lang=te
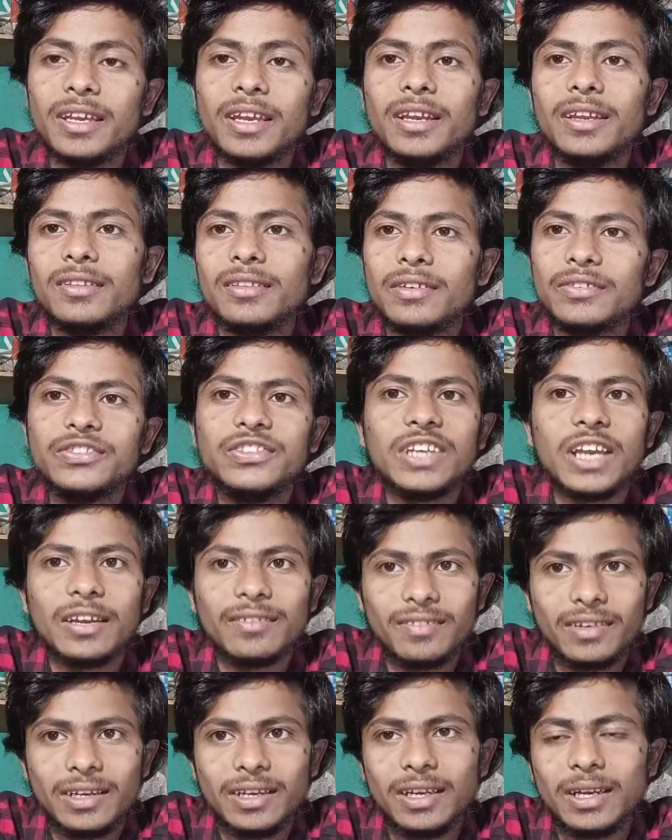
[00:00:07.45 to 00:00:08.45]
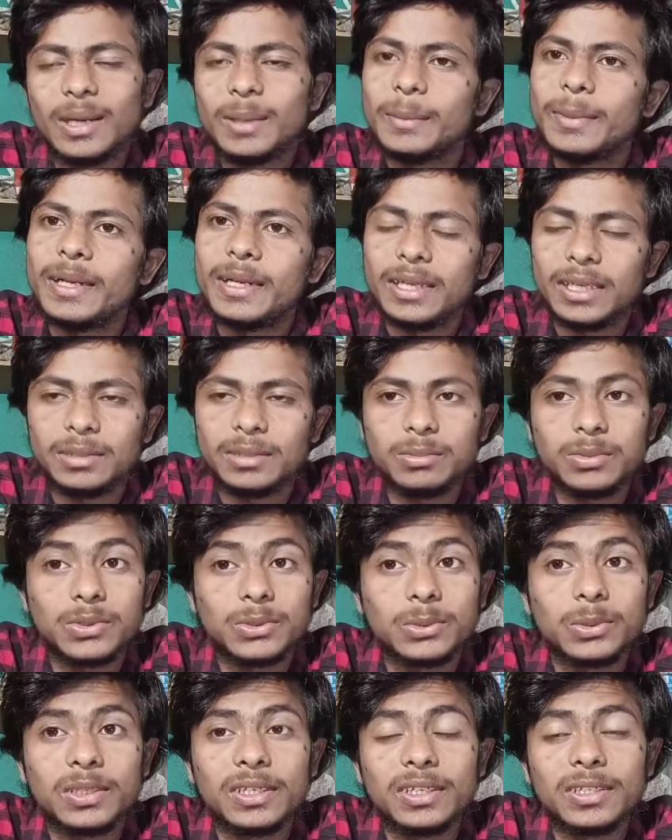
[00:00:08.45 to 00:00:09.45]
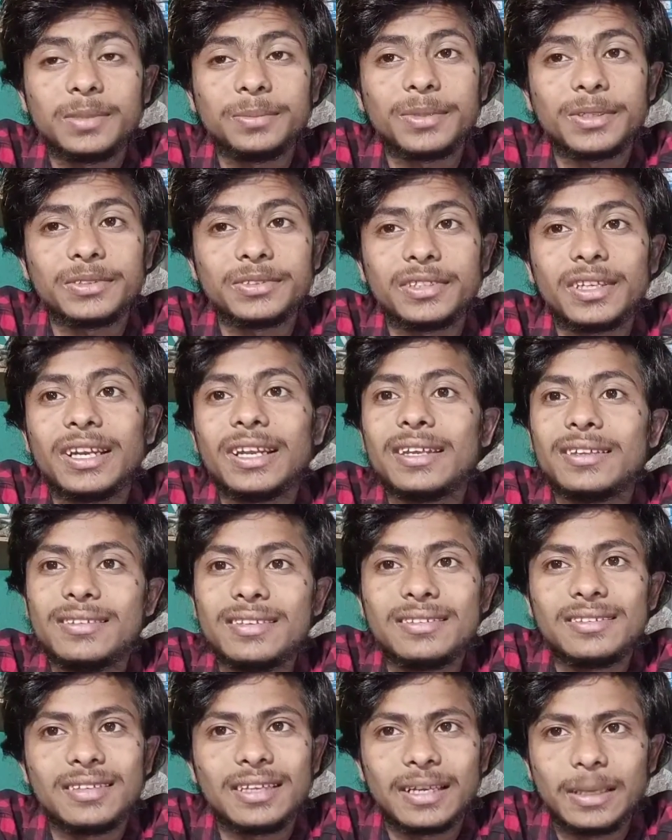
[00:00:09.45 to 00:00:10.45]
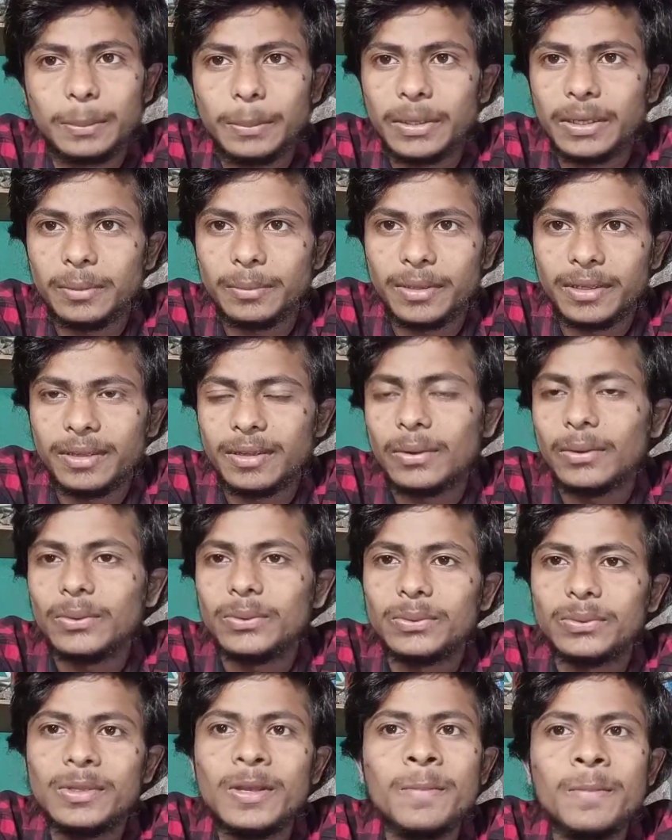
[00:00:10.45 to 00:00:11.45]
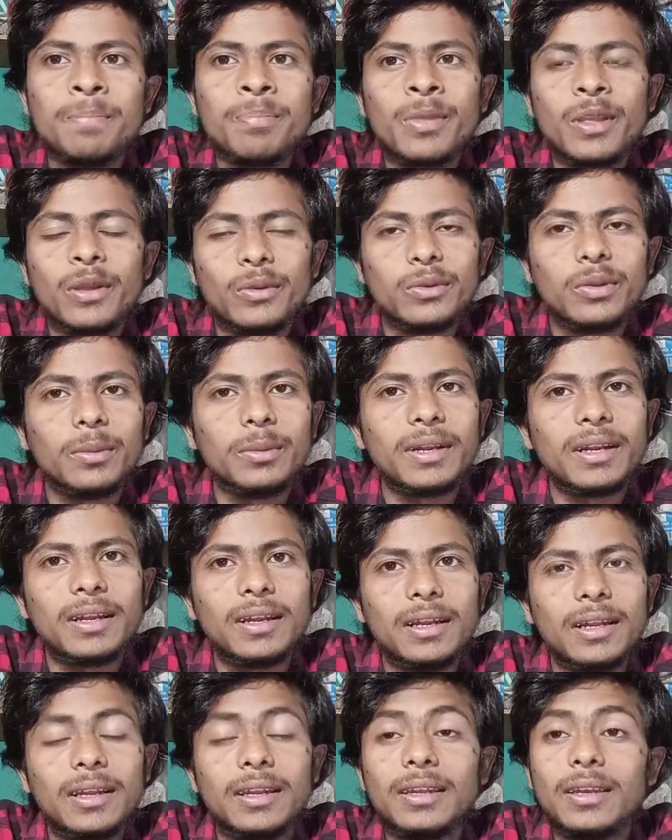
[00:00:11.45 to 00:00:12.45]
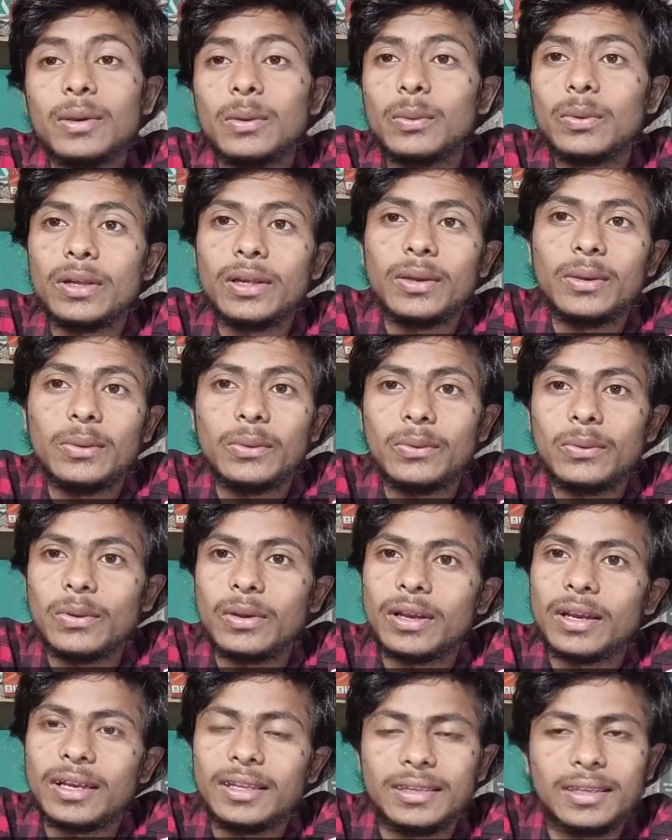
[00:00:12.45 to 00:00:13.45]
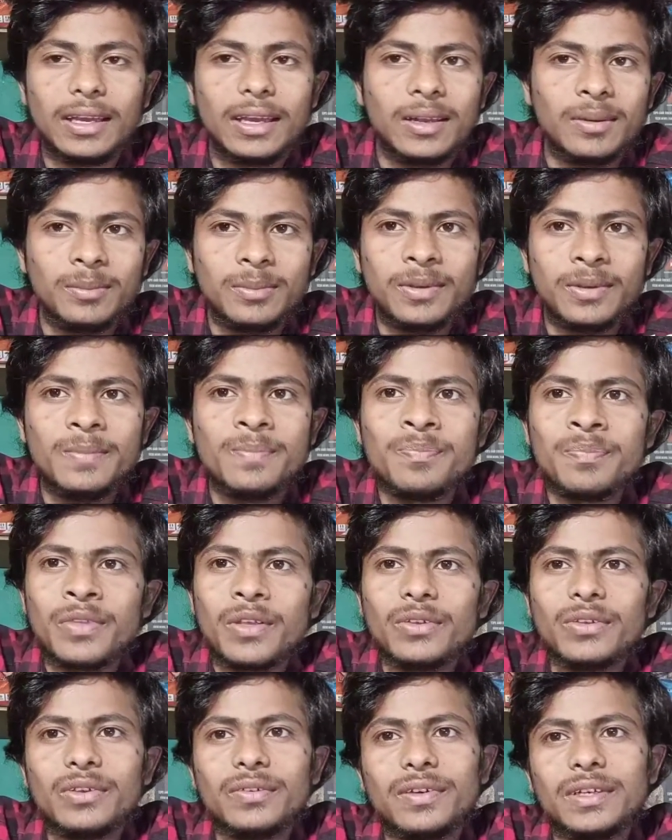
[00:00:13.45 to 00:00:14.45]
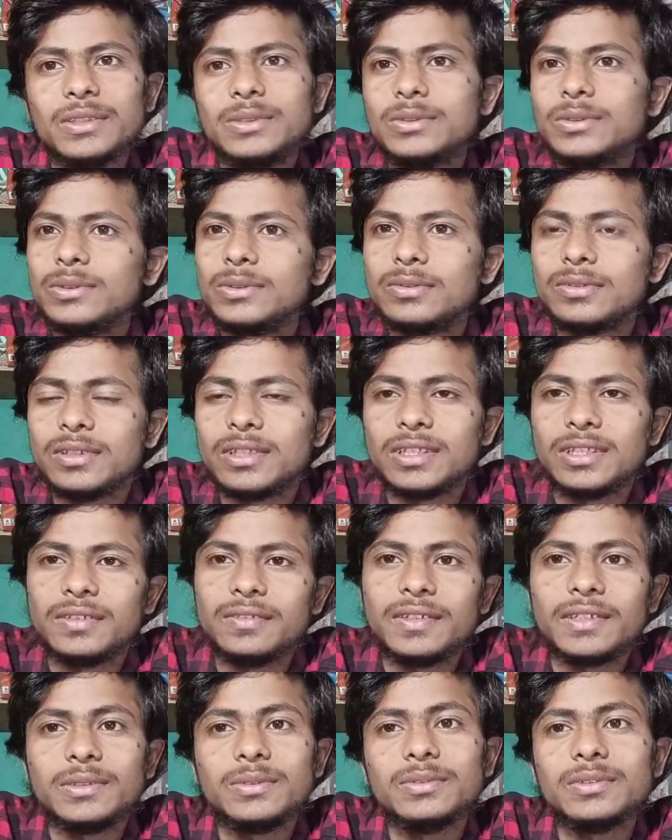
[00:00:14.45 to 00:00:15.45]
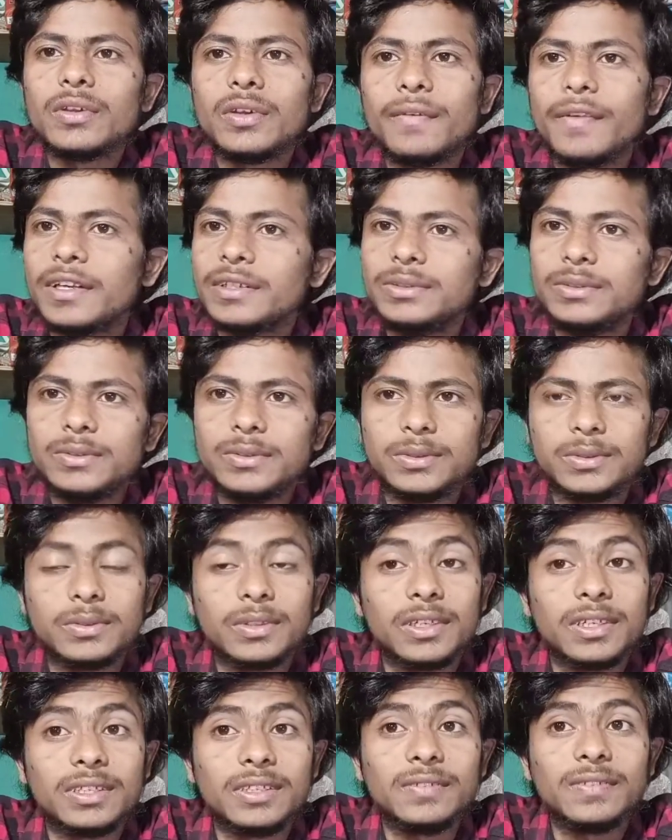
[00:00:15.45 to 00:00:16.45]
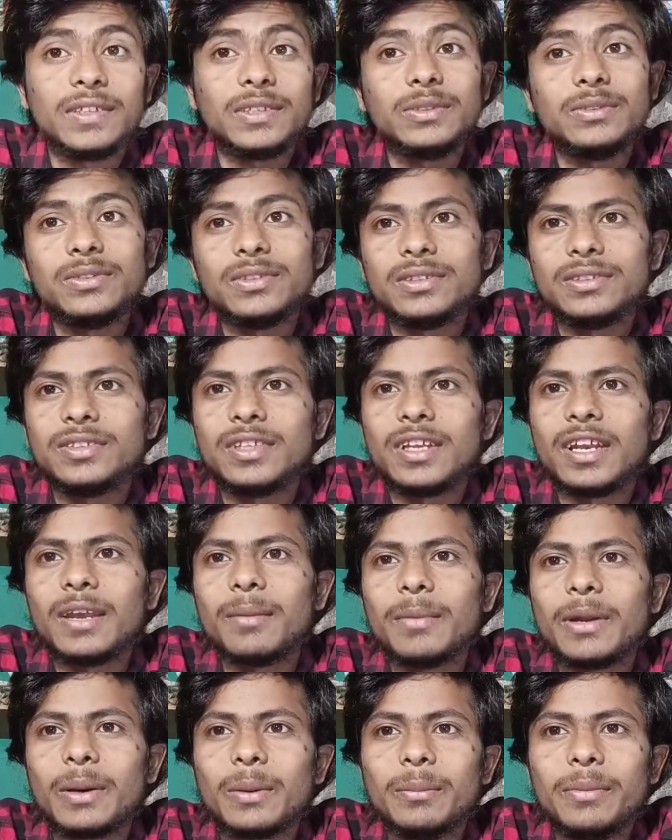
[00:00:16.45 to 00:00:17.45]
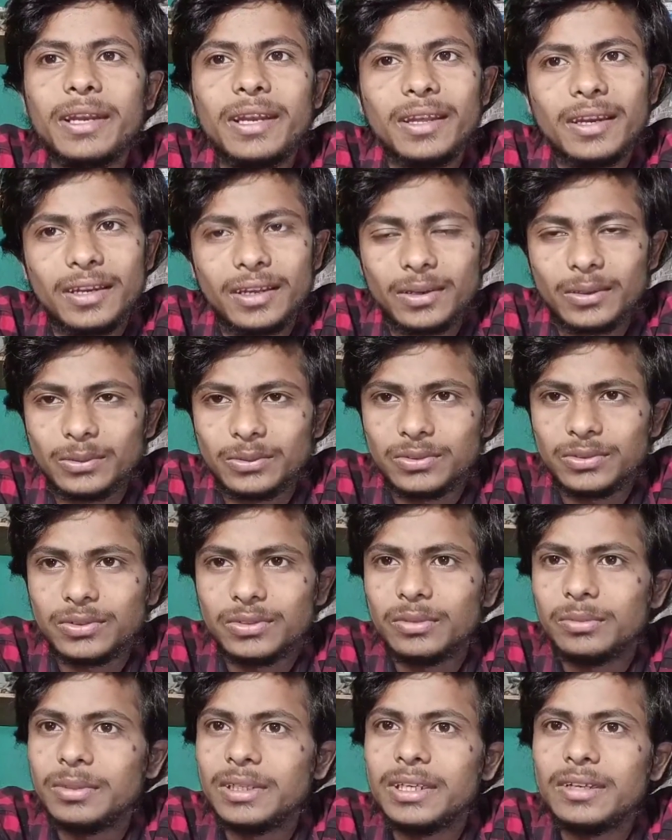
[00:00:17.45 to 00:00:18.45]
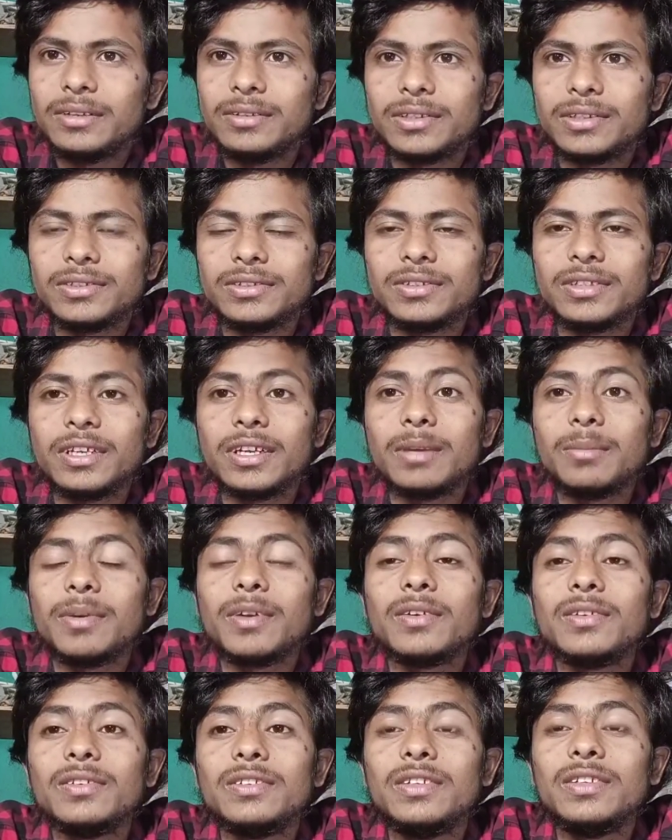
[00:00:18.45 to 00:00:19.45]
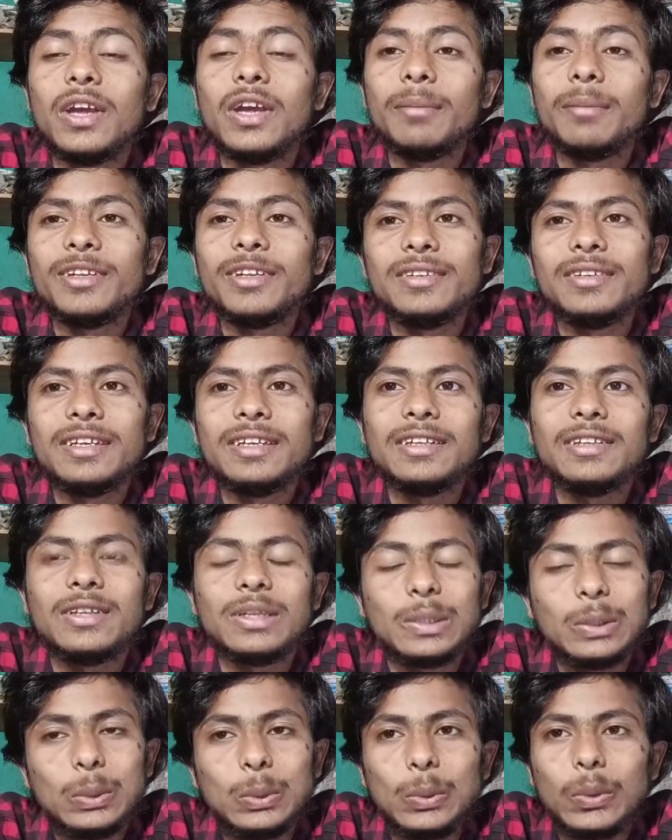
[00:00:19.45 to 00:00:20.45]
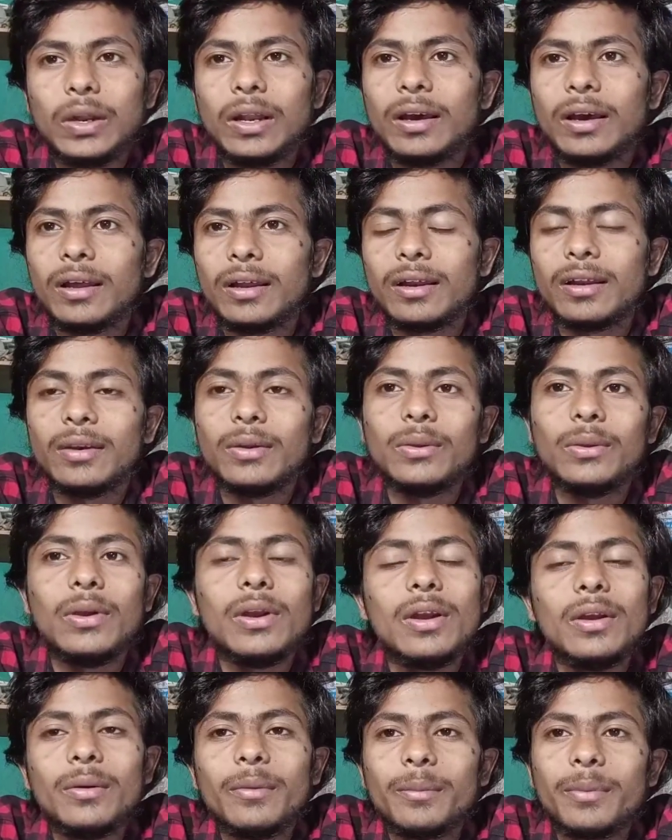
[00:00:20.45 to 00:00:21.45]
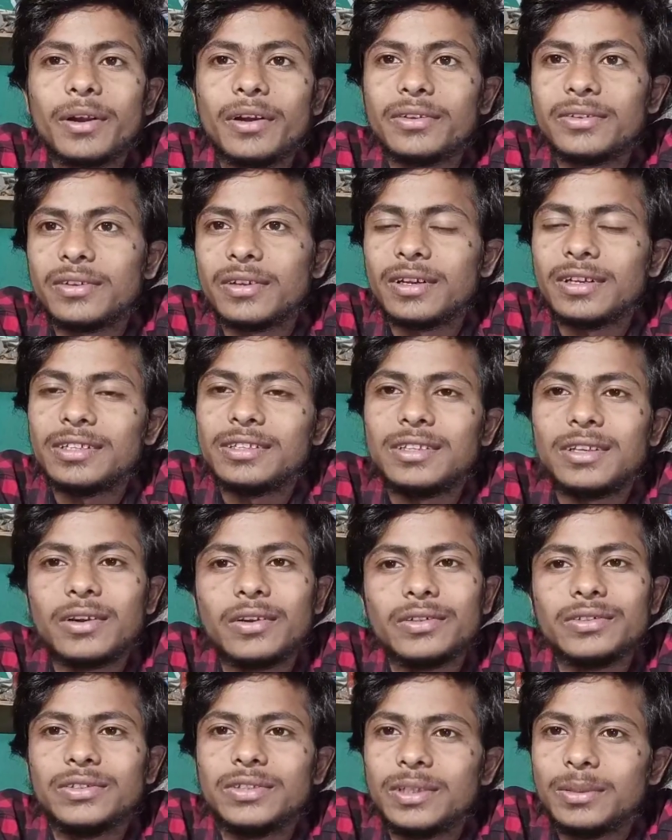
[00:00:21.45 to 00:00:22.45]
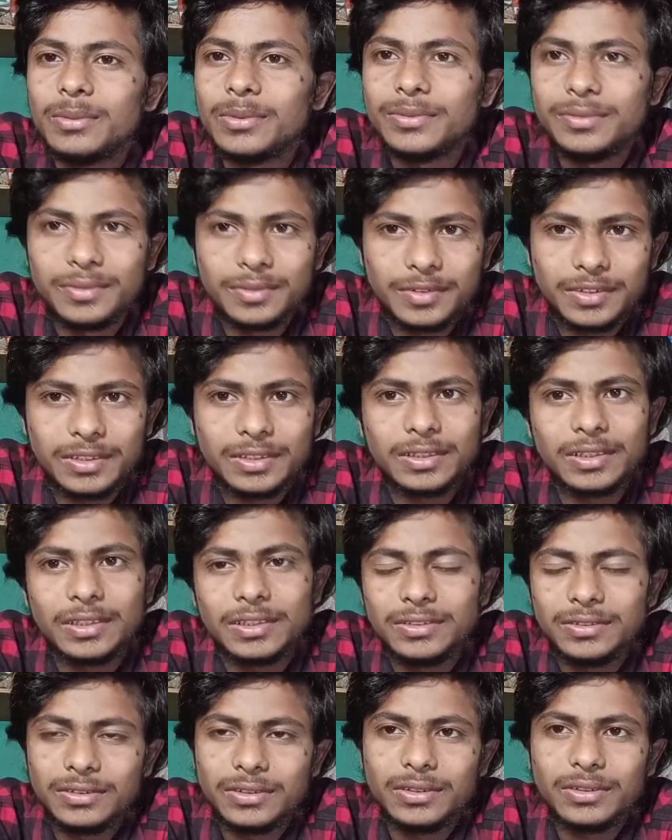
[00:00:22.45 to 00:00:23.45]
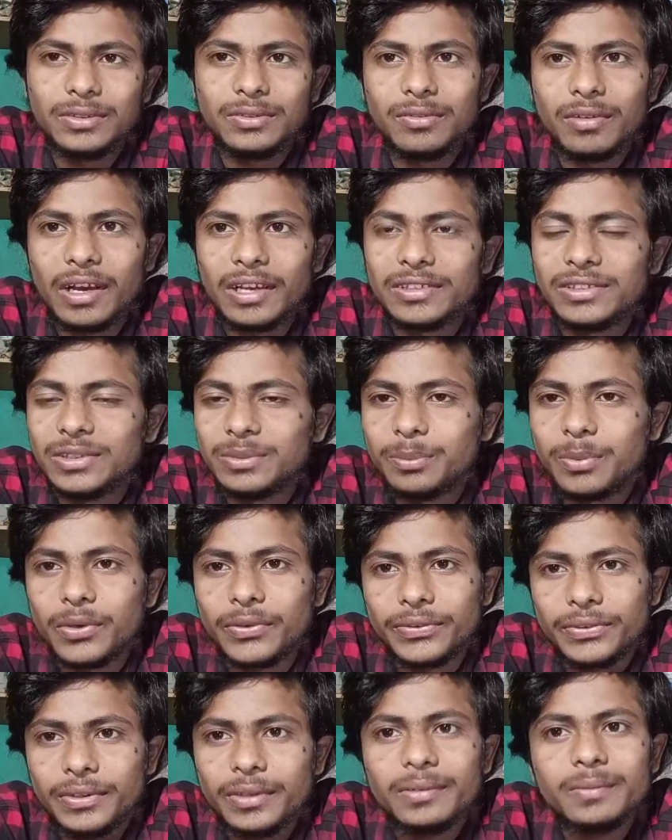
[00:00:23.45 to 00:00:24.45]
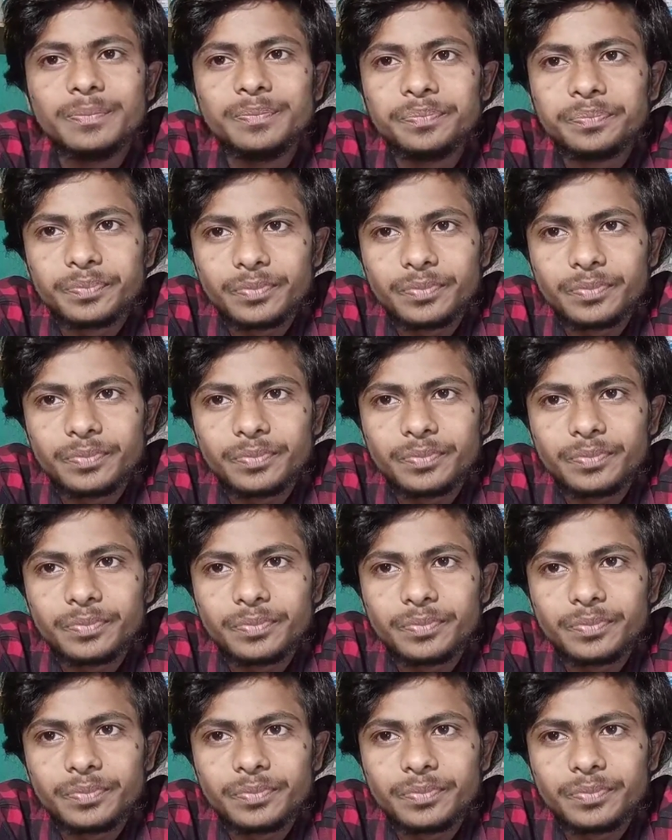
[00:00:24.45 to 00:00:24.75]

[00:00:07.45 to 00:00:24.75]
ఎయిటీన్త్ ఆఫ్ జనవరి అండ్ మనం టైం చూసుకున్నట్టయితే మనకు వచ్చేసరికి సిక్స్ థర్టీ పిఎం అయితే అవుతుంది సో మనం లేట్ చేయకుండా న్యూస్లోకి అయితే వెళ్తాం సో ఫస్ట్ న్యూస్ చూసుకున్నట్టయితే ఫస్ట్ న్యూస్ ఫస్ట్ న్యూస్ చూసుకున్నట్టయితే ఫస్ట్ న్యూస్ వచ్చేసరికి మనకు టెక్ న్యూస్ సో మీడియా టెక్ వచ్చేసరికి మనకు డైమండ్ సిటీ ట్వెల్వ్ హండ్రెడ్ ప్రాసెసర్ని అయితే లాంచ్ చేయబోతున్న విషయం తెలిసింది సో ఇది ఫ్లాగ్షిప్ ప్రాసెసర్